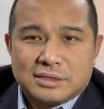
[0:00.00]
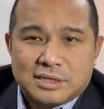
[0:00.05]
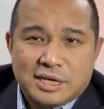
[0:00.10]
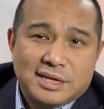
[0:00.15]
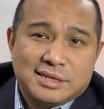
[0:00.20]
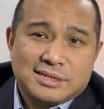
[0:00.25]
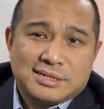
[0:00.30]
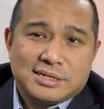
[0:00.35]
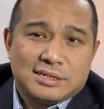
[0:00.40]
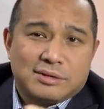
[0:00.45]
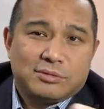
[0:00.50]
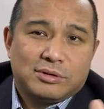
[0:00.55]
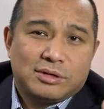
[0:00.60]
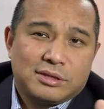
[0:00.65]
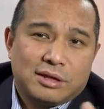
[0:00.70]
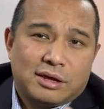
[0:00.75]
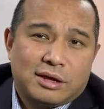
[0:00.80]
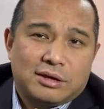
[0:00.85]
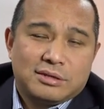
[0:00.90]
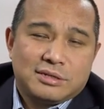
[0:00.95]
第一次我
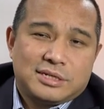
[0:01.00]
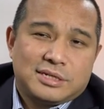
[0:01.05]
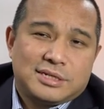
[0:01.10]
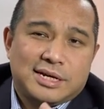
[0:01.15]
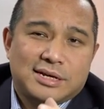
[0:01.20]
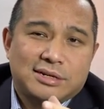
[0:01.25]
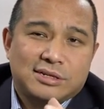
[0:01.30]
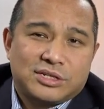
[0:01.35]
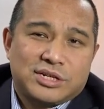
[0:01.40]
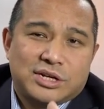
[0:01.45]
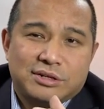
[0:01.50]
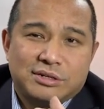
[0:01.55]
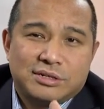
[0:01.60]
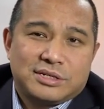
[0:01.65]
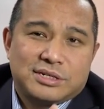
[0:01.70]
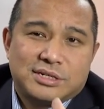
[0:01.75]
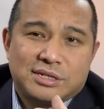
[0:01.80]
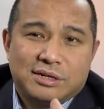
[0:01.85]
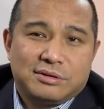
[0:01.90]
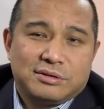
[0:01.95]
到浙江
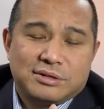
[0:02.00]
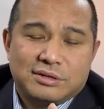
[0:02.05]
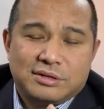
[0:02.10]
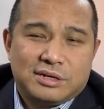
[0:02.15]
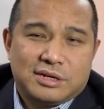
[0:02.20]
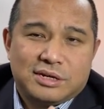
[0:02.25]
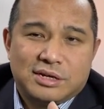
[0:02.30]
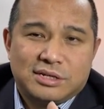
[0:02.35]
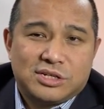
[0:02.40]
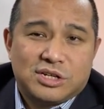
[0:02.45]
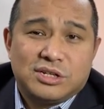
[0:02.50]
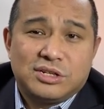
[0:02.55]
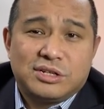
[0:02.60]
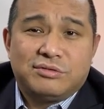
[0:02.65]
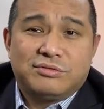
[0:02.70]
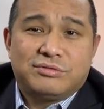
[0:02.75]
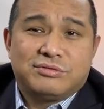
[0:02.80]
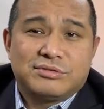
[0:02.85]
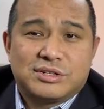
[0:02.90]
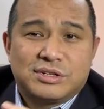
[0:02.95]
省省呃省
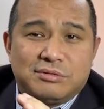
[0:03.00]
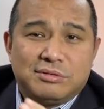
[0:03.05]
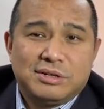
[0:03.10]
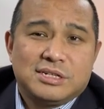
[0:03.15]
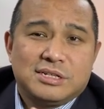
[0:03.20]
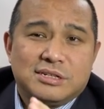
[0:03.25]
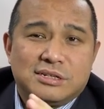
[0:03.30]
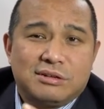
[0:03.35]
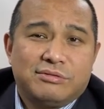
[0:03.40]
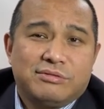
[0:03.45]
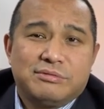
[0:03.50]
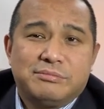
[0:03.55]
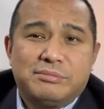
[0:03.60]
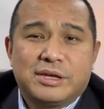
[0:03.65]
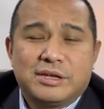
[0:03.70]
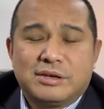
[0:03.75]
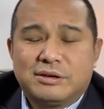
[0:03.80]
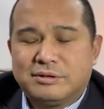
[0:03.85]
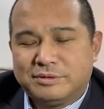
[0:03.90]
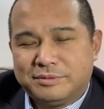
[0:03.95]
政府省委省政府
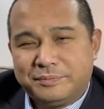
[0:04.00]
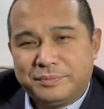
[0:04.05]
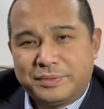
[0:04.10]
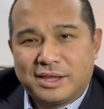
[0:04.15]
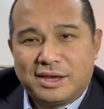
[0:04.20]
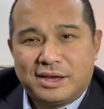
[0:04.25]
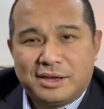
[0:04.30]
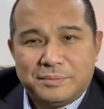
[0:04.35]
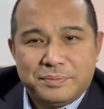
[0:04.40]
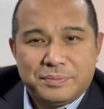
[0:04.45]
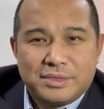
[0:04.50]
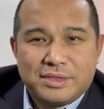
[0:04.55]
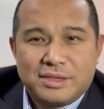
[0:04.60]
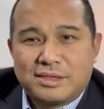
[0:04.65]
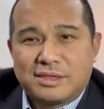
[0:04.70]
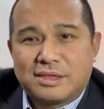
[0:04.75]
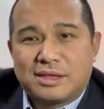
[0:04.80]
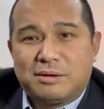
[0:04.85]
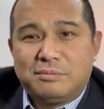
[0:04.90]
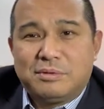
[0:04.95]
门口，啊，
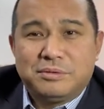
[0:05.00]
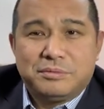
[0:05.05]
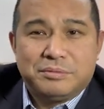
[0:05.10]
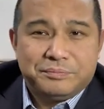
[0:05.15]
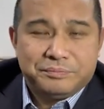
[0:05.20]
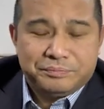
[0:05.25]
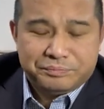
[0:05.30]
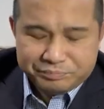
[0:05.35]
他们，